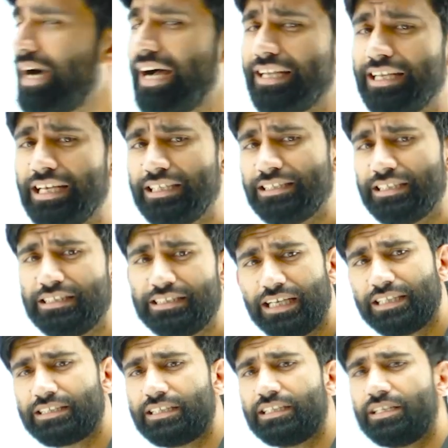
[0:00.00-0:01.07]
भारिया
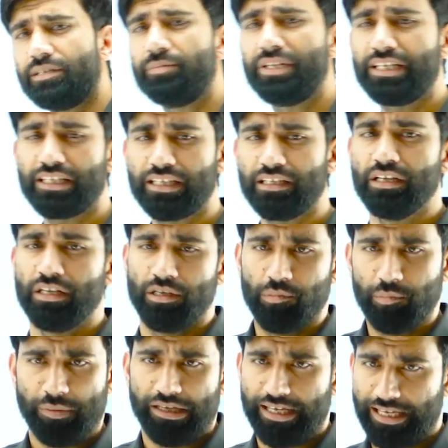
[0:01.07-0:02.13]
जनजाति की मैंने
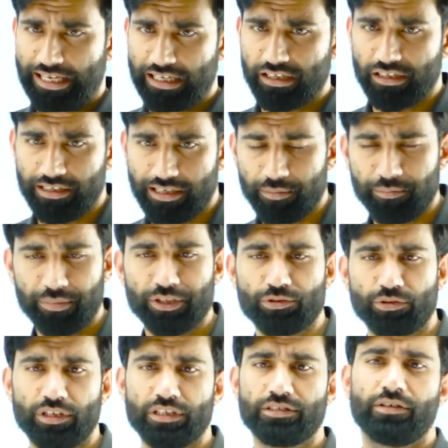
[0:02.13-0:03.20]
एक लंबी
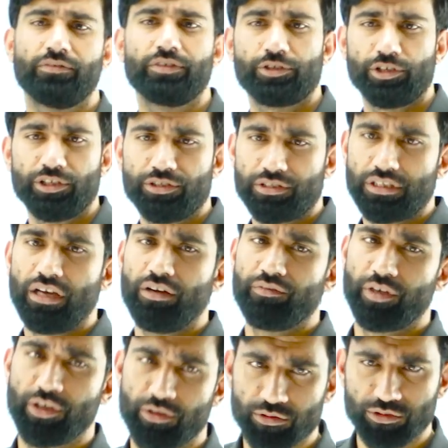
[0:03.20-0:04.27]
चौड़ी सी विशेषता
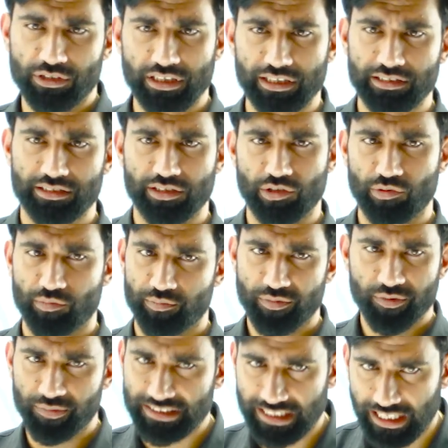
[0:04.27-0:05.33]
वीडियो सीरीज़ के रूप
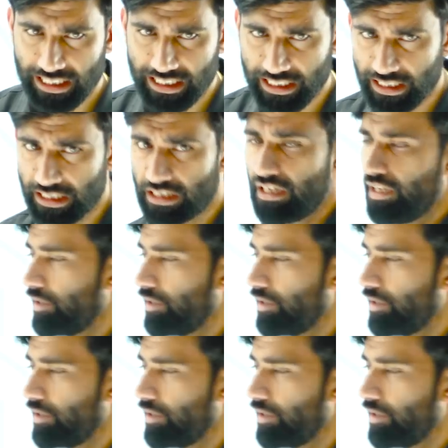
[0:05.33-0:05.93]
में बताई है